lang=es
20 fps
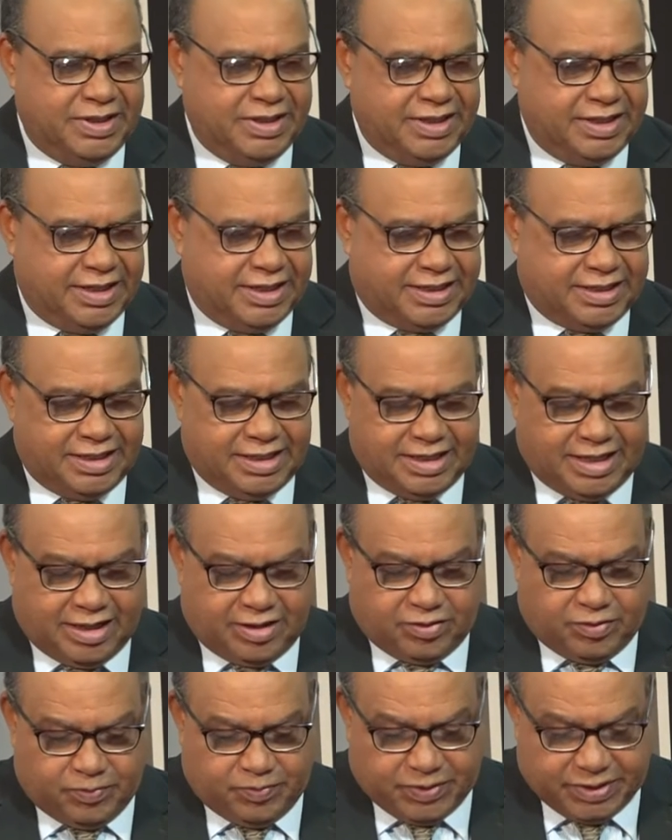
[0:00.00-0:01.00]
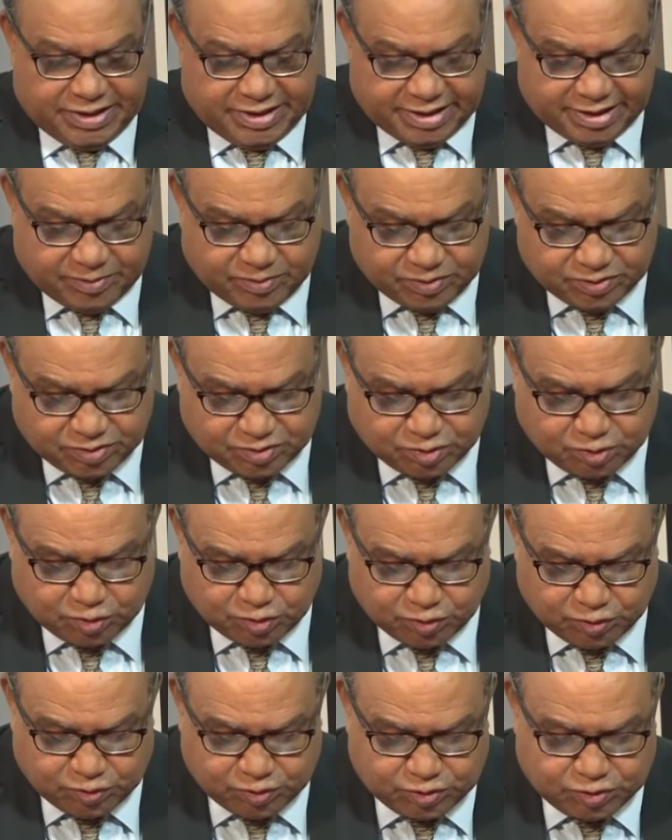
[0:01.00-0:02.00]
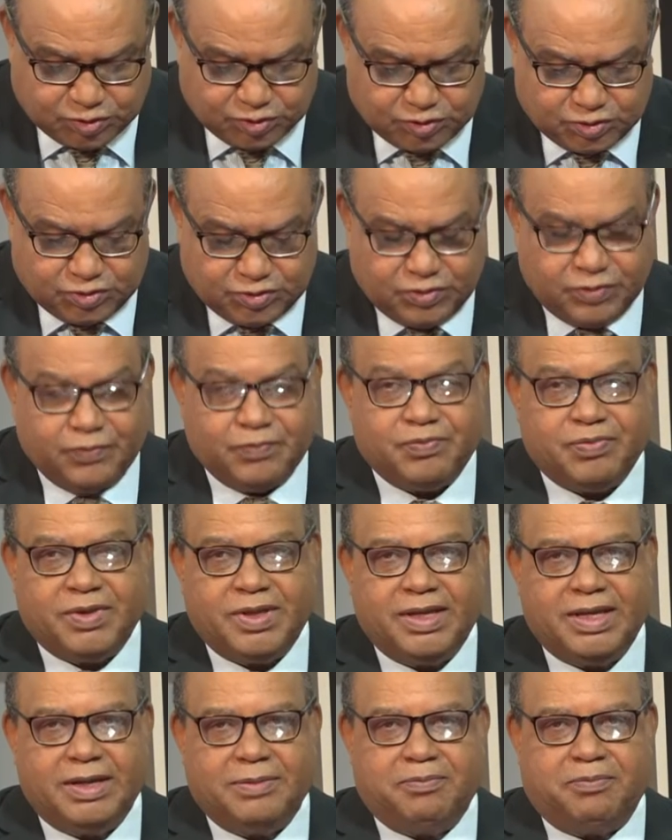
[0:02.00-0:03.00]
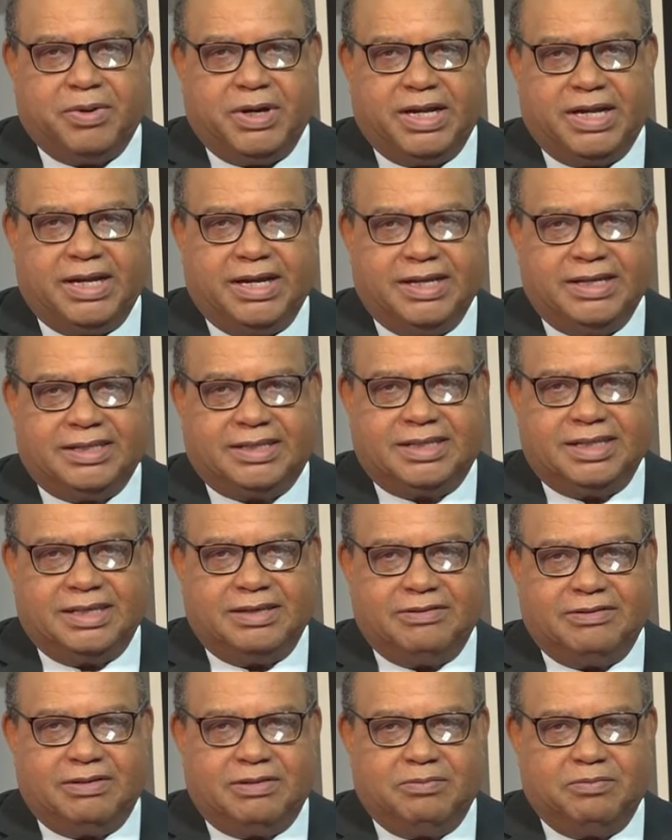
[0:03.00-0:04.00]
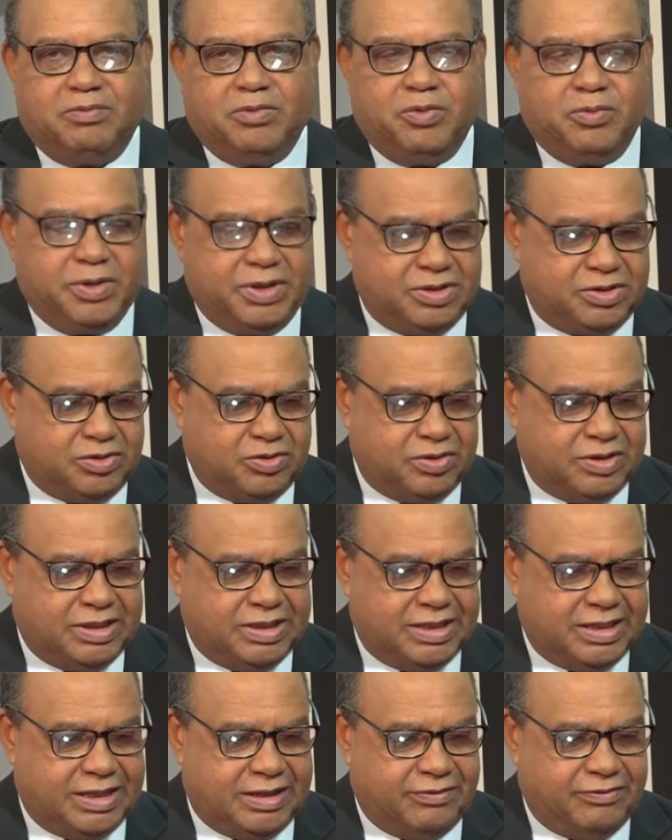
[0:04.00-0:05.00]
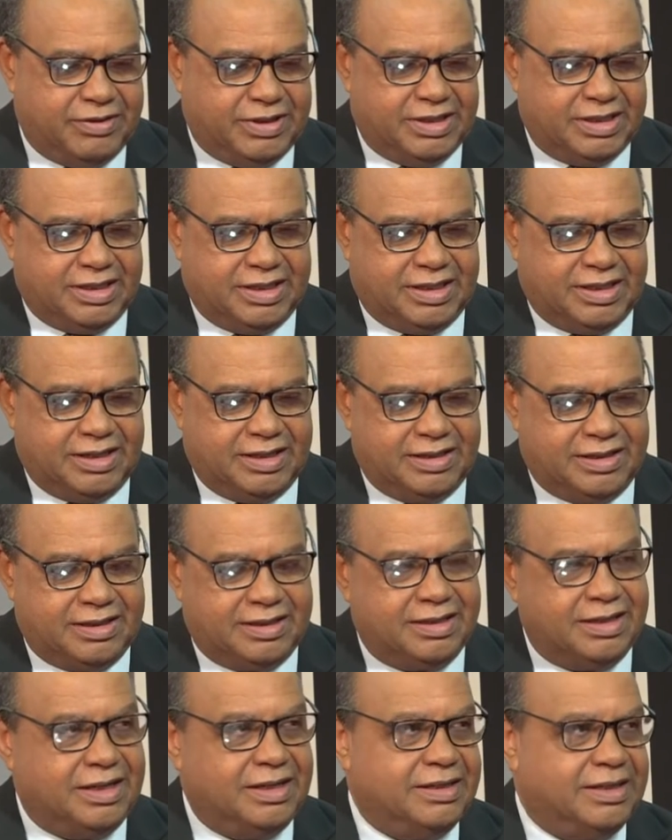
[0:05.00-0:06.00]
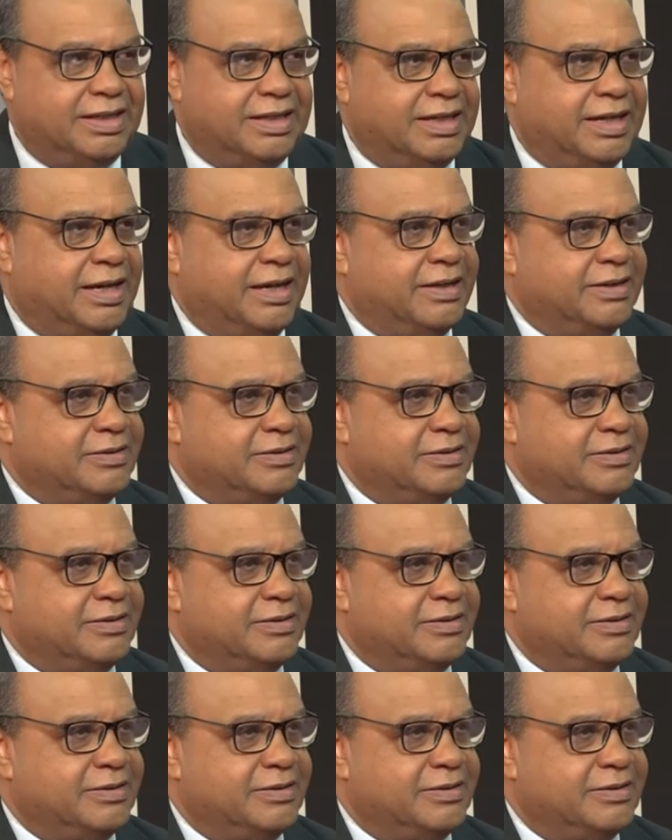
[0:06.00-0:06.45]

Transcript: Y aquí les acompañamos todos para este momento de la vida del día.